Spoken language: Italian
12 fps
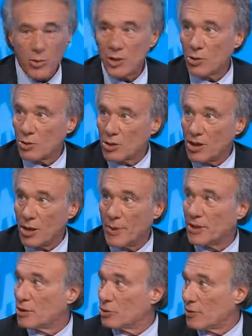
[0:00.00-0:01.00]
quando
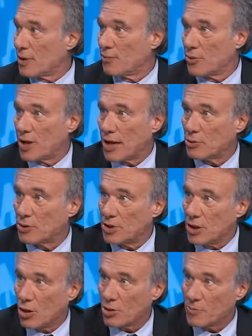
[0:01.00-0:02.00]
l'ordinamento è sovraffollato di
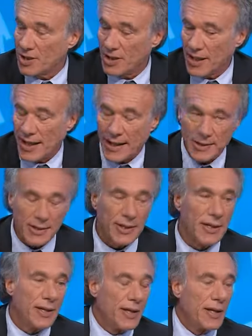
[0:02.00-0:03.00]
norme e di reati.
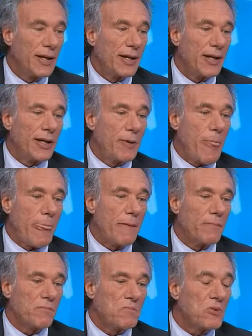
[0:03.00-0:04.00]
E, ehm,
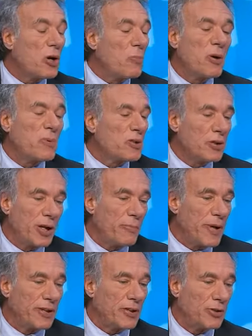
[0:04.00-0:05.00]
io poi
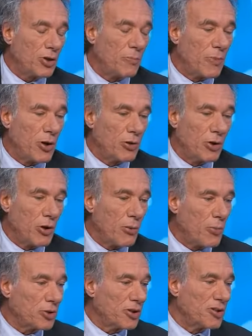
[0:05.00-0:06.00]
personalmente insomma, non ho
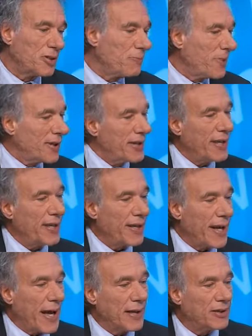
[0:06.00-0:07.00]
molte simpatie ai
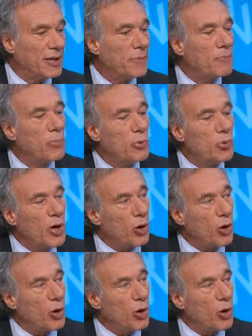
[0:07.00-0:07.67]
reati di pura